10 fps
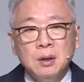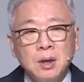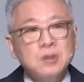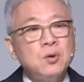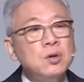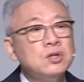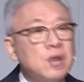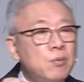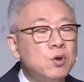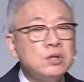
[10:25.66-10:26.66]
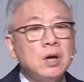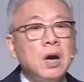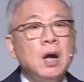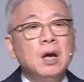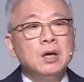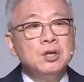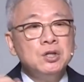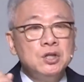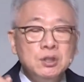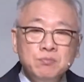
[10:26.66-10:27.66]
그래서 오늘 제목을 제가
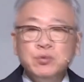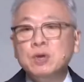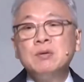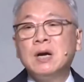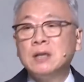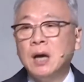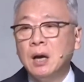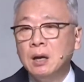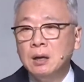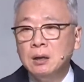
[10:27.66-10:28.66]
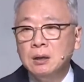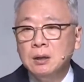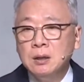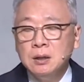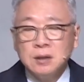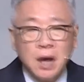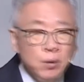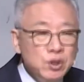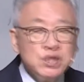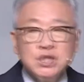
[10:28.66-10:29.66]
심부름 가다.
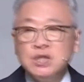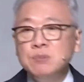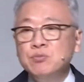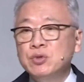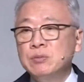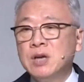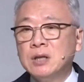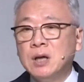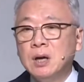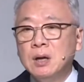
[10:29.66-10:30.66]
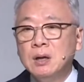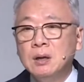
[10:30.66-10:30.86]
다윗이 심부름을 가다.